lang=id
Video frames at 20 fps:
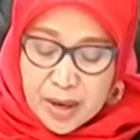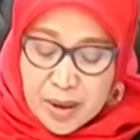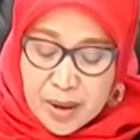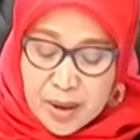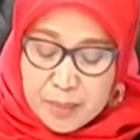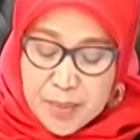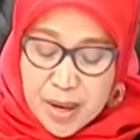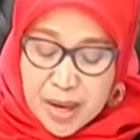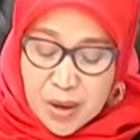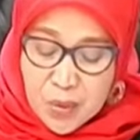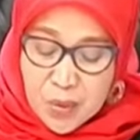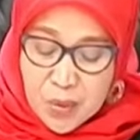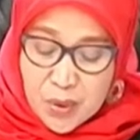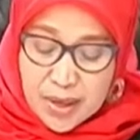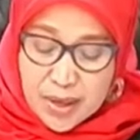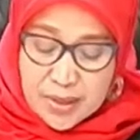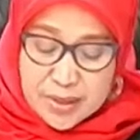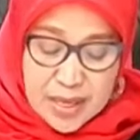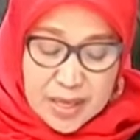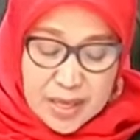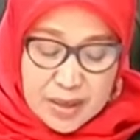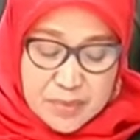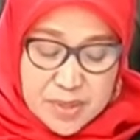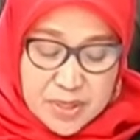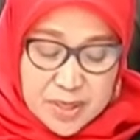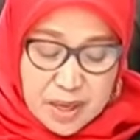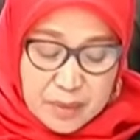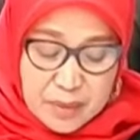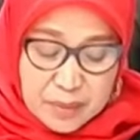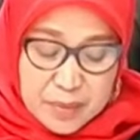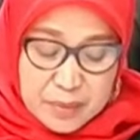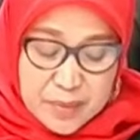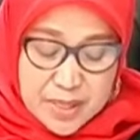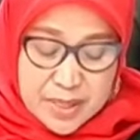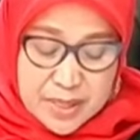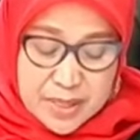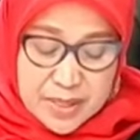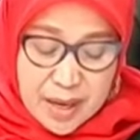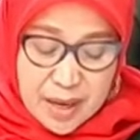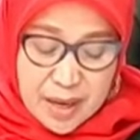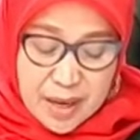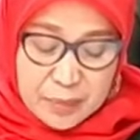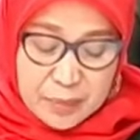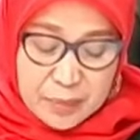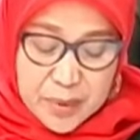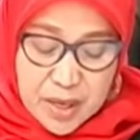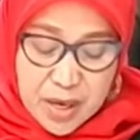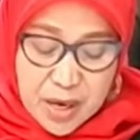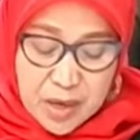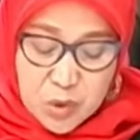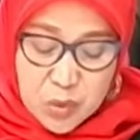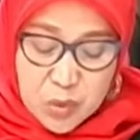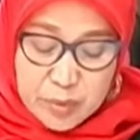bahwa dalam sidang pemeriksaan pengadu